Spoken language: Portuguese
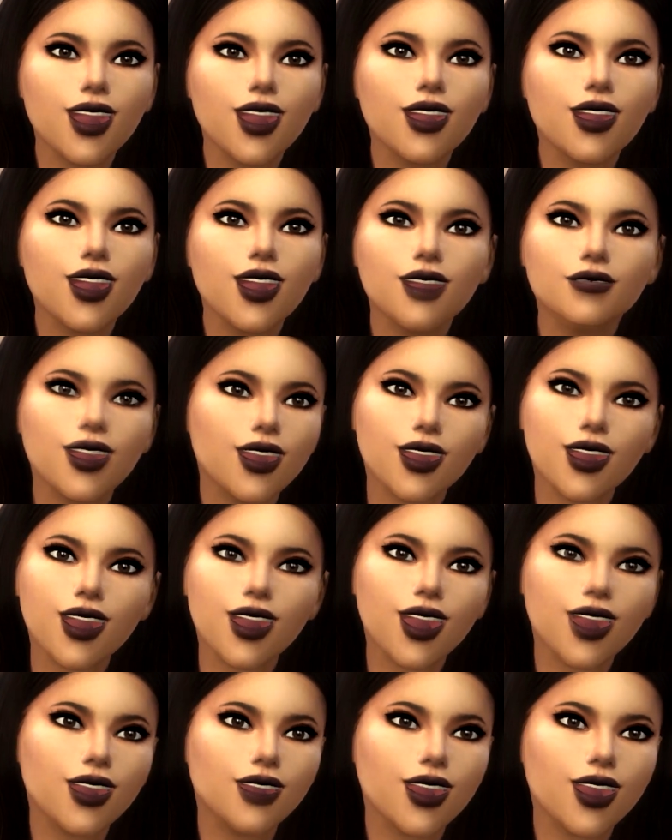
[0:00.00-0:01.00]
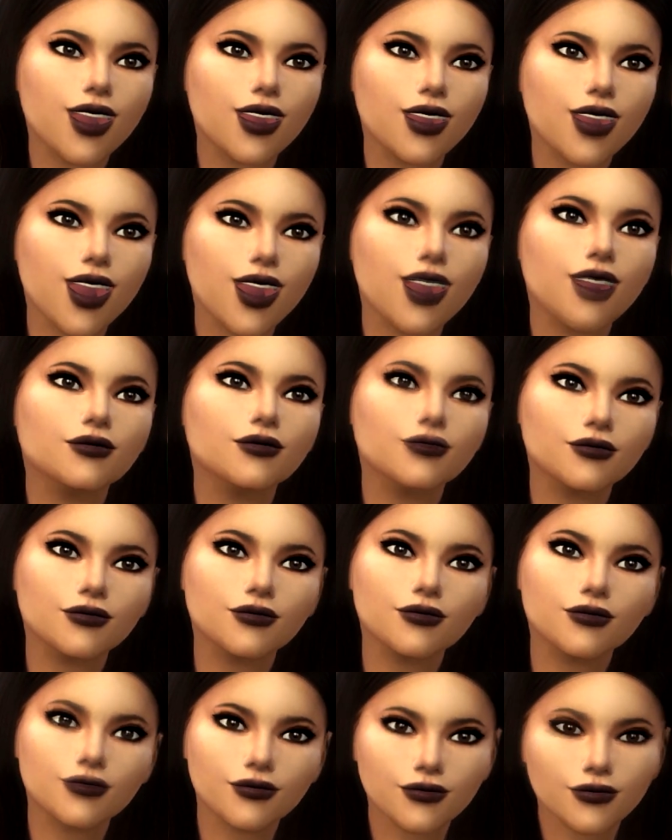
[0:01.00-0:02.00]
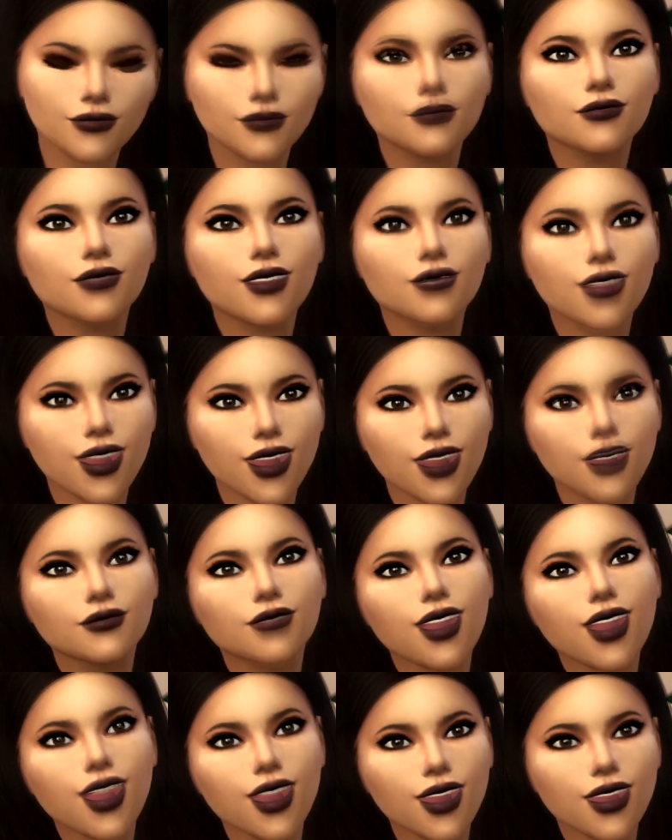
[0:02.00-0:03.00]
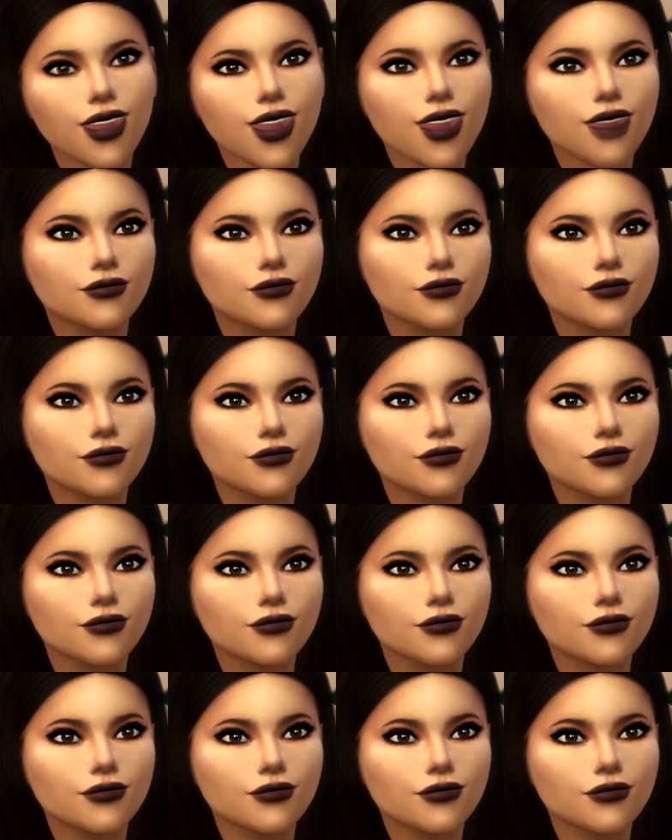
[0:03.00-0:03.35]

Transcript: É, já que ela é a outra que tem mais votos.